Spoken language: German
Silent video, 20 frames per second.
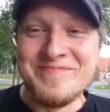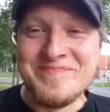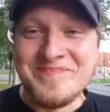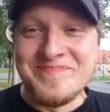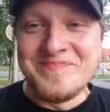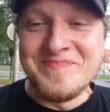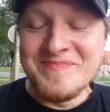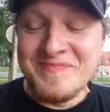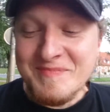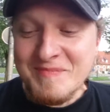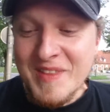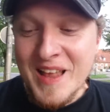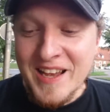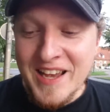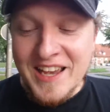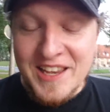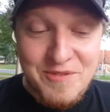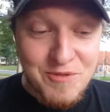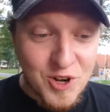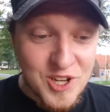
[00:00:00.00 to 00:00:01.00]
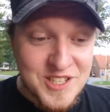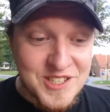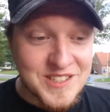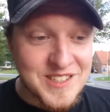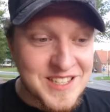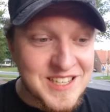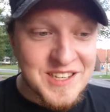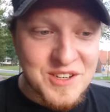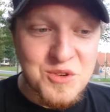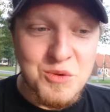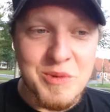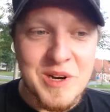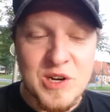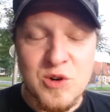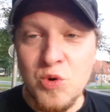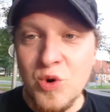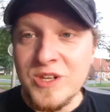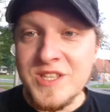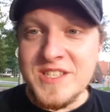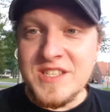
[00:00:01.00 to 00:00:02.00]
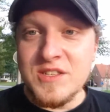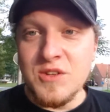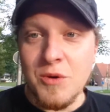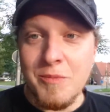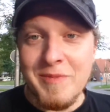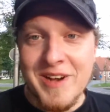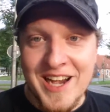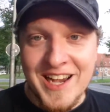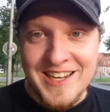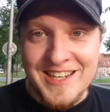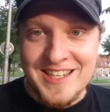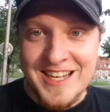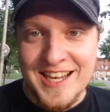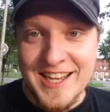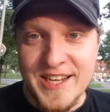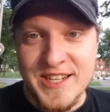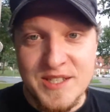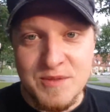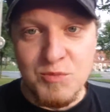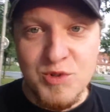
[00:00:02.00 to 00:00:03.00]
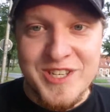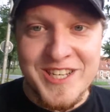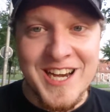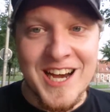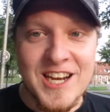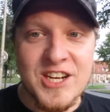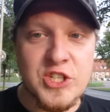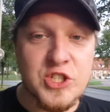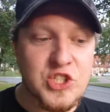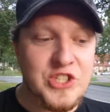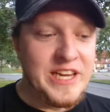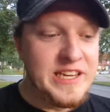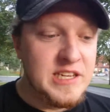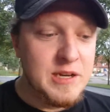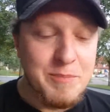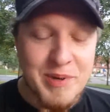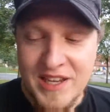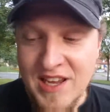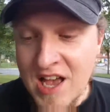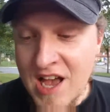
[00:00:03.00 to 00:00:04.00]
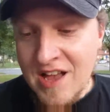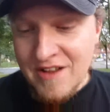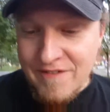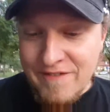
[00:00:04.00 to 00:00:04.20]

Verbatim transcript: ähm, ich wollte hier nur mal kurz noch mal ein kleines musikalisches Ständchen bringen,